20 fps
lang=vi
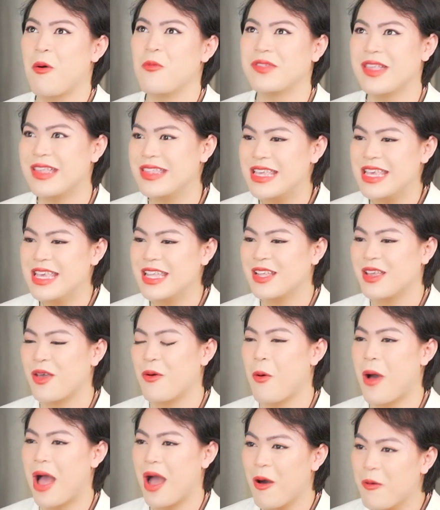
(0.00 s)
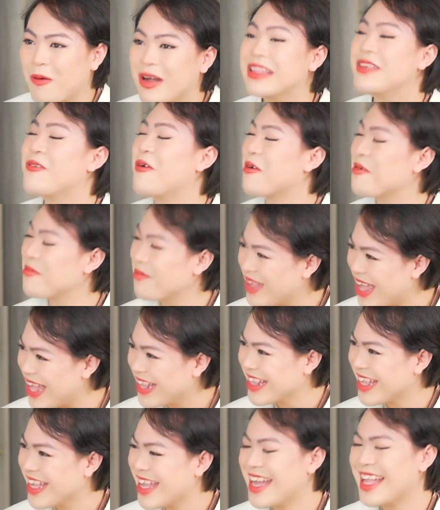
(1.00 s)
cũng sẽ nhìn kiểu hoàng không cần nhìn mà cũng biết
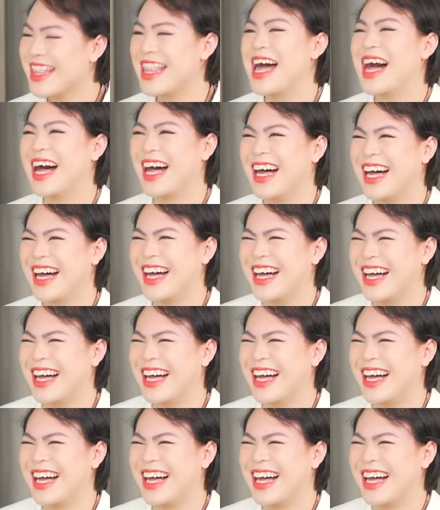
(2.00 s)
là